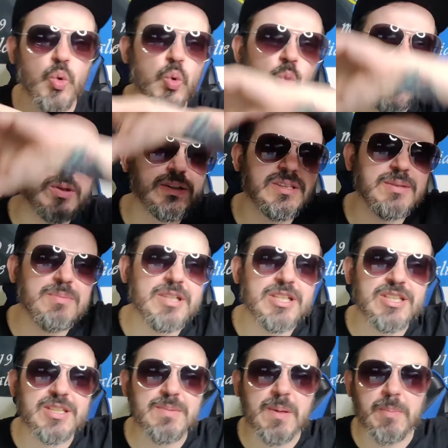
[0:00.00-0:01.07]

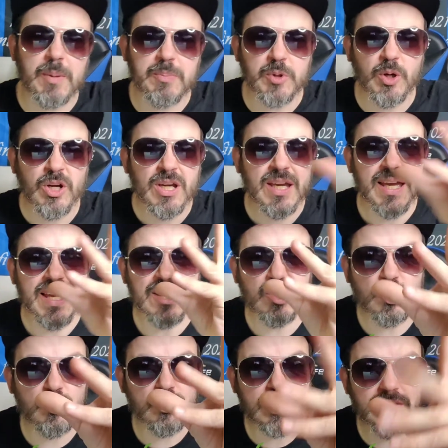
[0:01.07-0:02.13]
ultimissime proprio
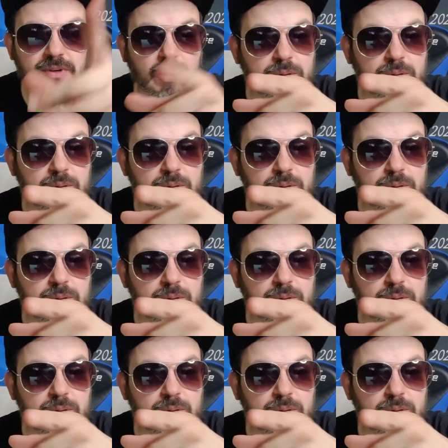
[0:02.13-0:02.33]
esclusive,